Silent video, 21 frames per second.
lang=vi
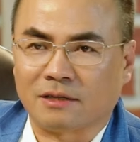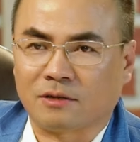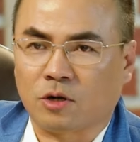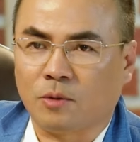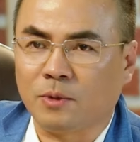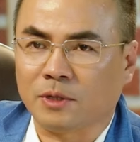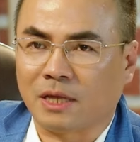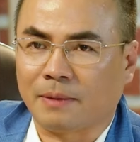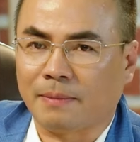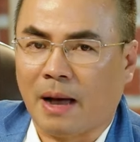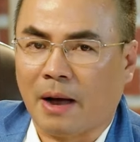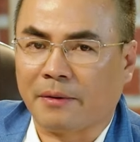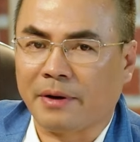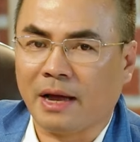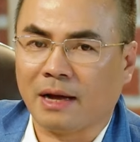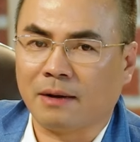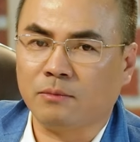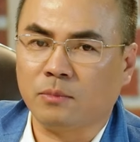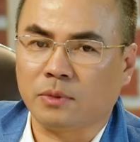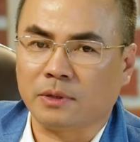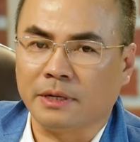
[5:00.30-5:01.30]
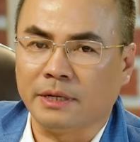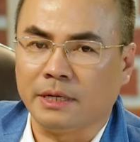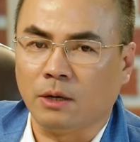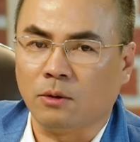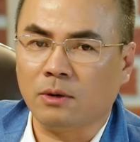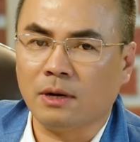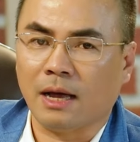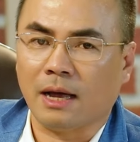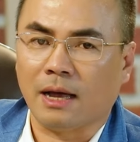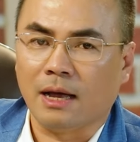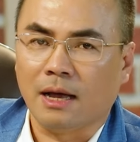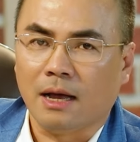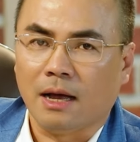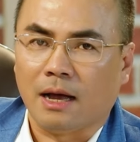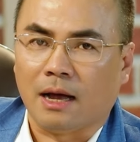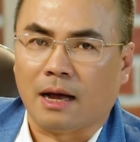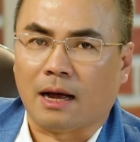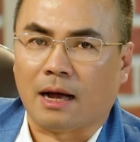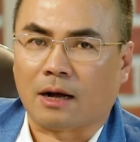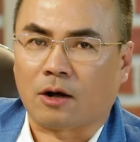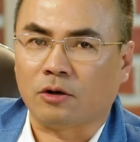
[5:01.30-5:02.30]
Có một tờ báo đăng Hiếu là
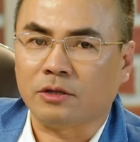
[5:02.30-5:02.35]
à,